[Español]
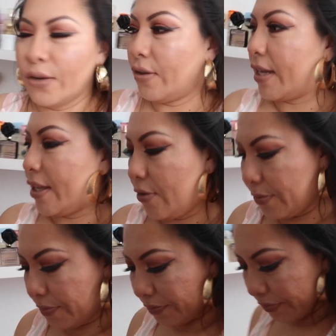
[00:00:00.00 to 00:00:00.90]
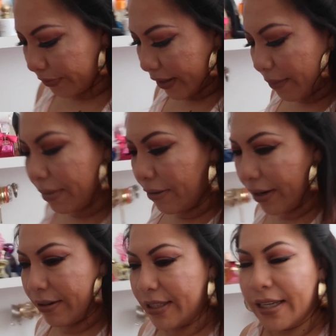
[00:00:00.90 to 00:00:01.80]
Lo cayó, Pero
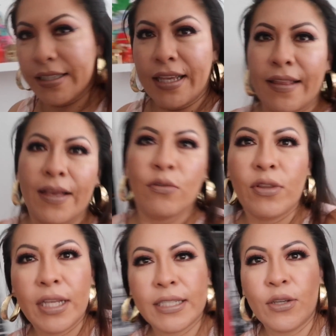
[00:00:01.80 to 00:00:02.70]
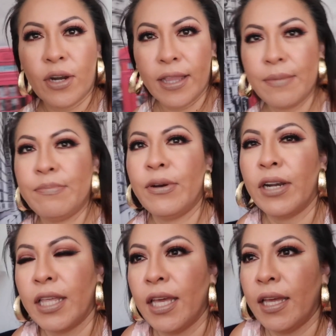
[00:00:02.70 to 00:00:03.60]
bueno, chicas, aquí tengo un desorden
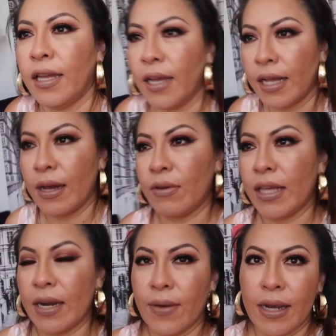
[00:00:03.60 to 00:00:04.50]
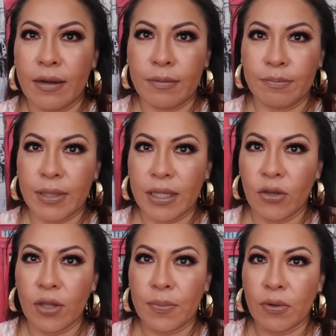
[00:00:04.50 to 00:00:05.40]
porque acabo de grabar el
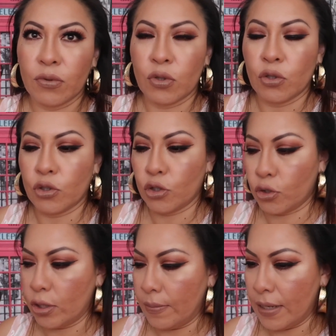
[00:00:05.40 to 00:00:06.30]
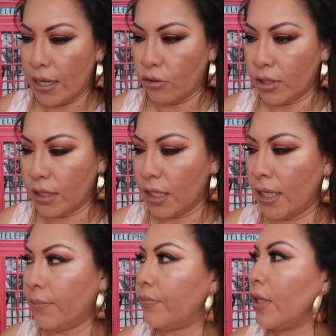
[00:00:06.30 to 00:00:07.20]
video de productos terminados. Así
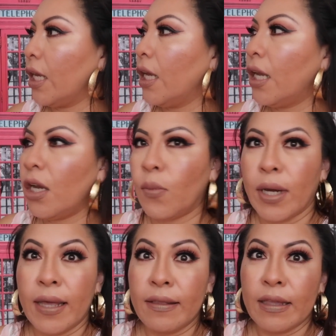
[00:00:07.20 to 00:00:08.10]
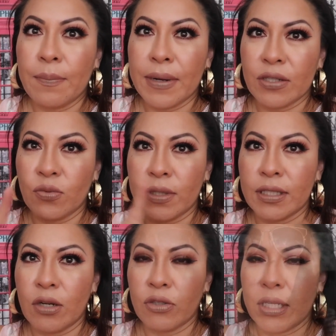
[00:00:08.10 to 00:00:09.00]
que lo voy a editar para
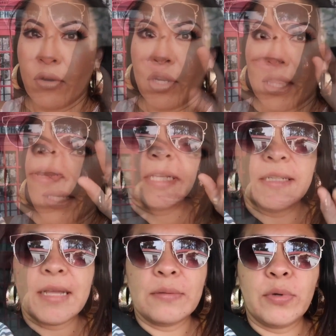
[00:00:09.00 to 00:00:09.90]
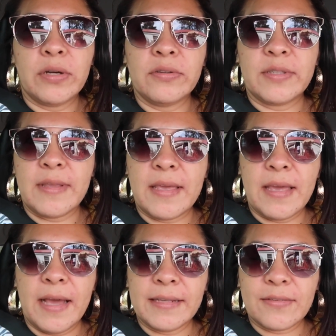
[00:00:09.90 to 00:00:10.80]
subírselos a... Hola, hola chicas, buenos
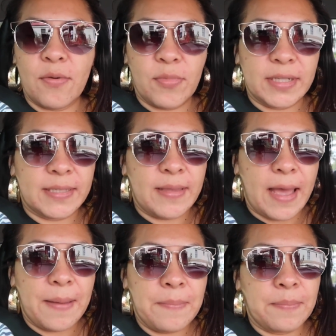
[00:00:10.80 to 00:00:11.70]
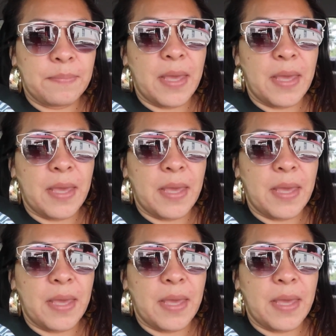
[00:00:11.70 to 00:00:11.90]
días, ¿cómo están?